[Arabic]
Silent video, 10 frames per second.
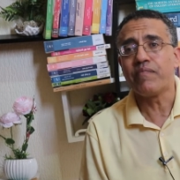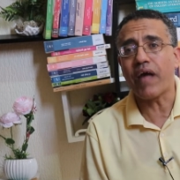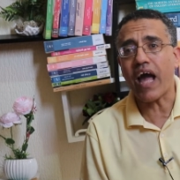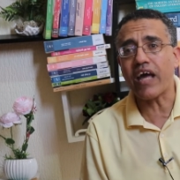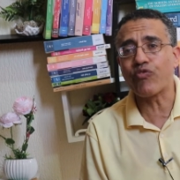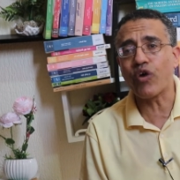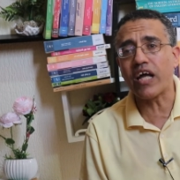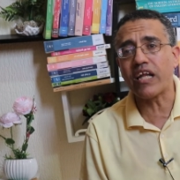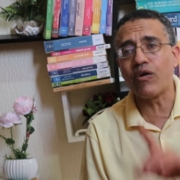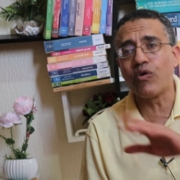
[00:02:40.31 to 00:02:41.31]
بحيث
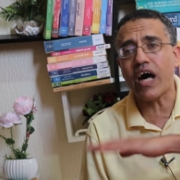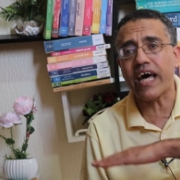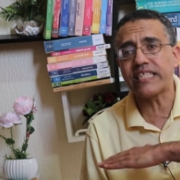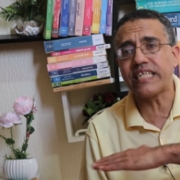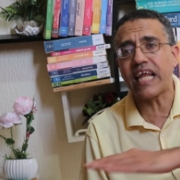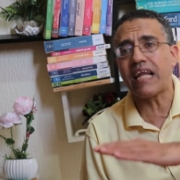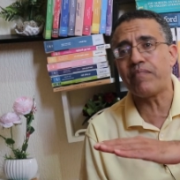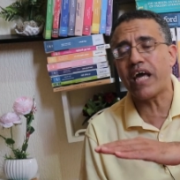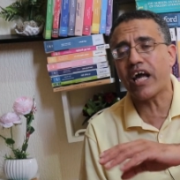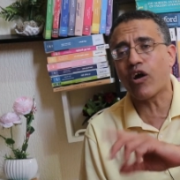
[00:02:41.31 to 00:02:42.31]
أنه أرسل
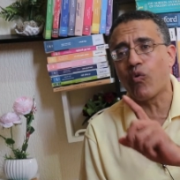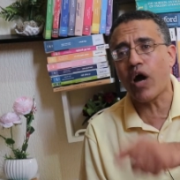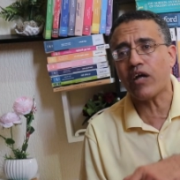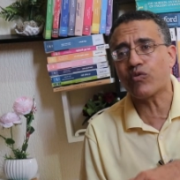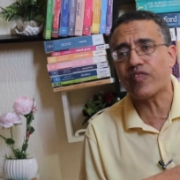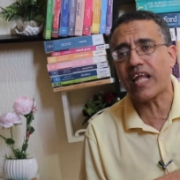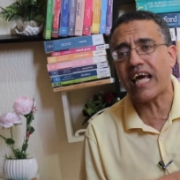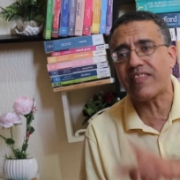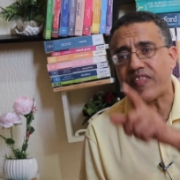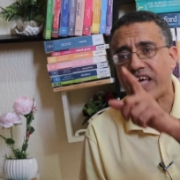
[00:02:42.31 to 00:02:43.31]
الماج
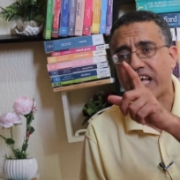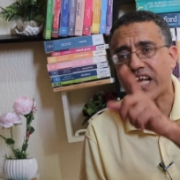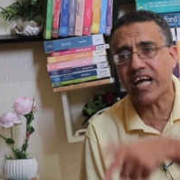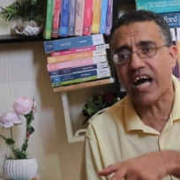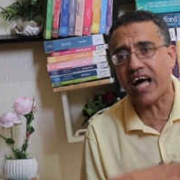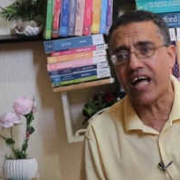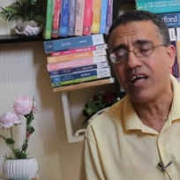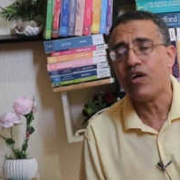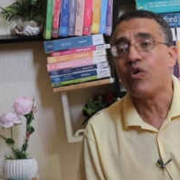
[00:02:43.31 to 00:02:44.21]
31 كا